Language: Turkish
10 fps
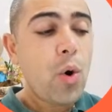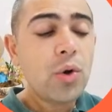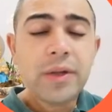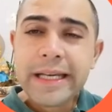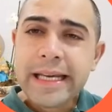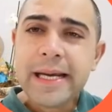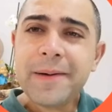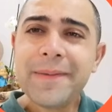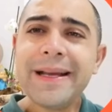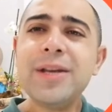On
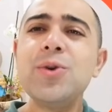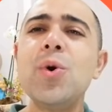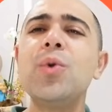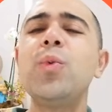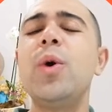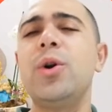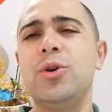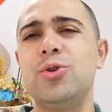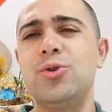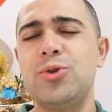hearing your
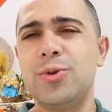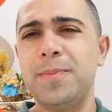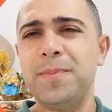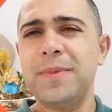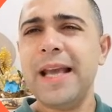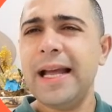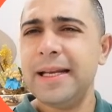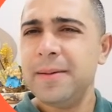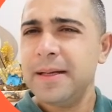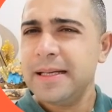words
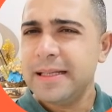yani